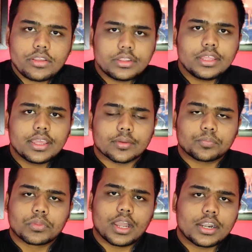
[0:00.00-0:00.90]
वाइज ठीक है
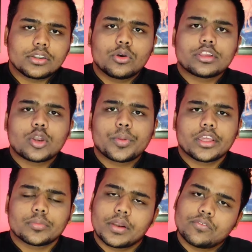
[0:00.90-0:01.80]
आठ नौ हजार रुपए
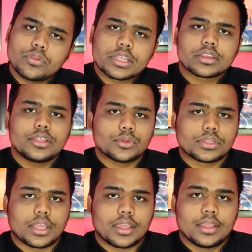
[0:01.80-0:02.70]
के स्मार्टफोन ऐसे ही
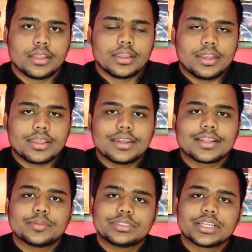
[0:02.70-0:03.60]
होते हैं लेकिन
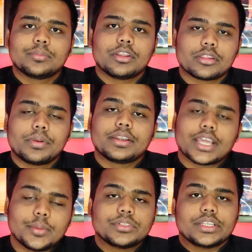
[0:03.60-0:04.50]
कम से कम डिस्प्ले
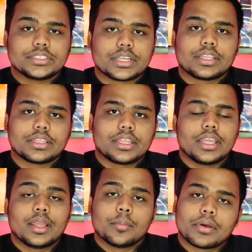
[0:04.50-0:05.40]
टाइप चेंज कर देते
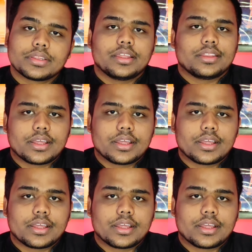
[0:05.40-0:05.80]
बस यही